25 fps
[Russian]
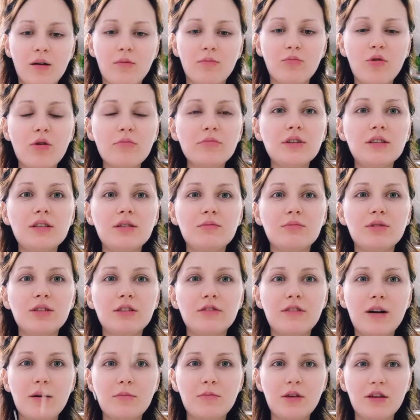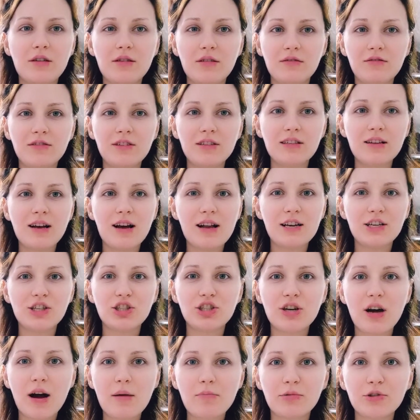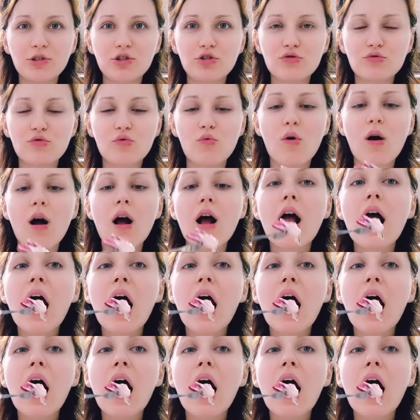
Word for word: Помните, мы с вами вязали шапочку?